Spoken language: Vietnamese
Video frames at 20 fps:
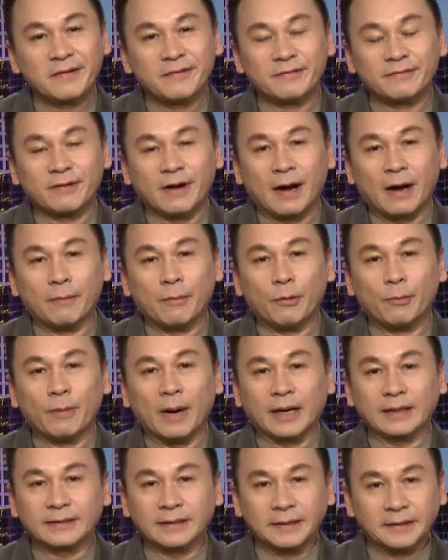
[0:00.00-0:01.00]
Và một
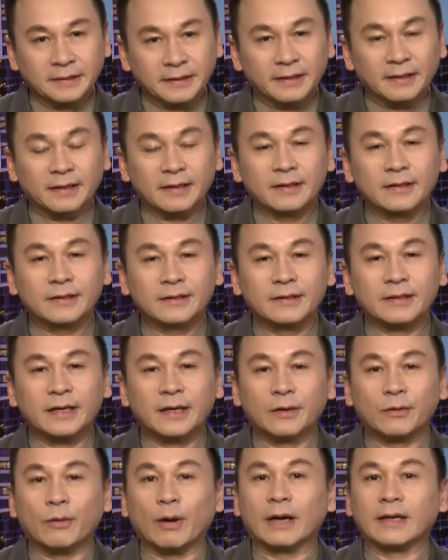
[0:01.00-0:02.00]
bản tin nữa
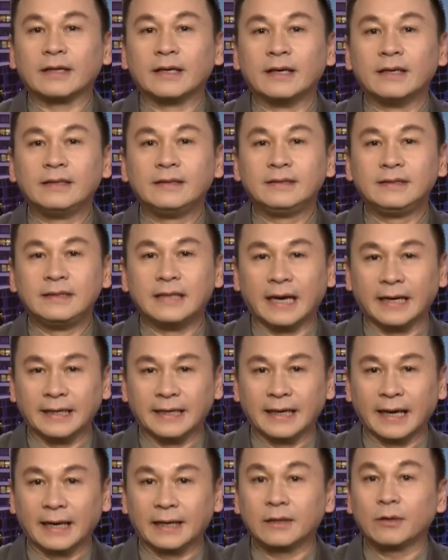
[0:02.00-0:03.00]
liên quan đến giải
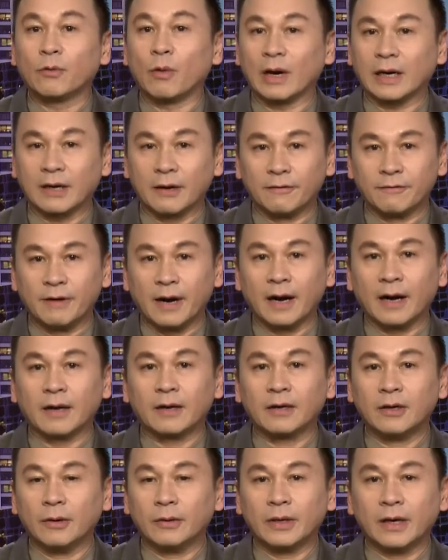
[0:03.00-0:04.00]
điện ảnh quả cầu vàng
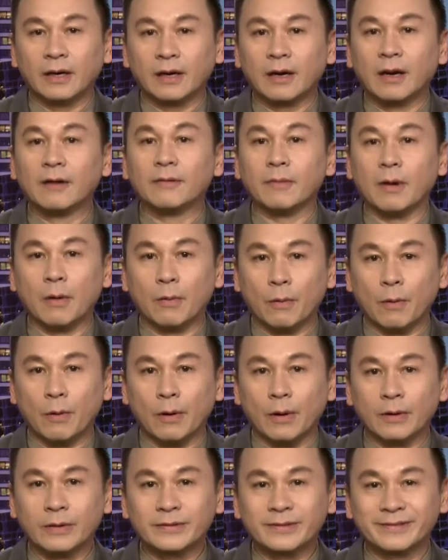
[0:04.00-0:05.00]
Golden Globe
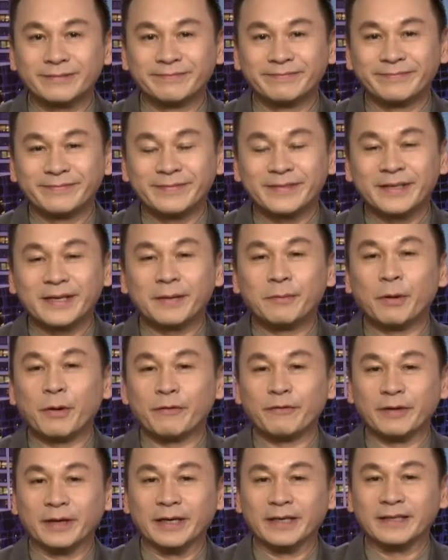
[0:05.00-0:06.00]
Awards. Kính mời quý
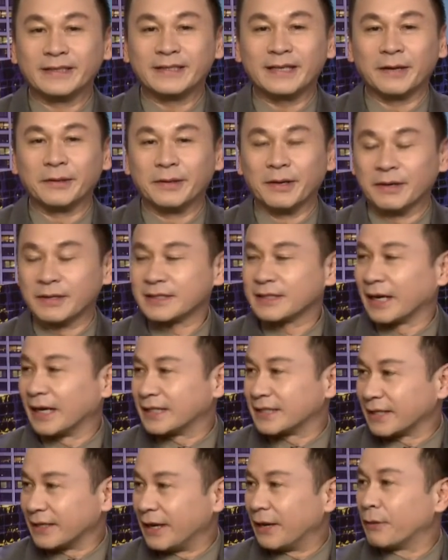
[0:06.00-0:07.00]
vị theo dõi
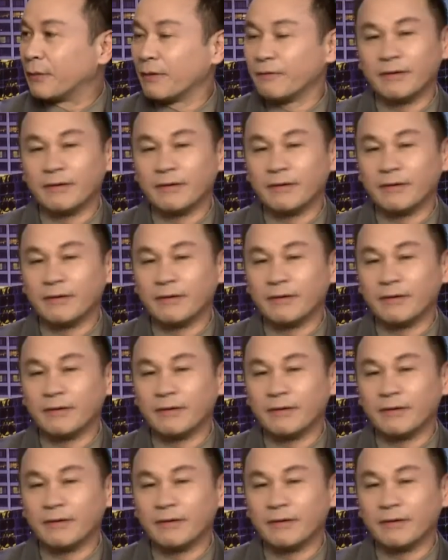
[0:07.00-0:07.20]
sau đây qua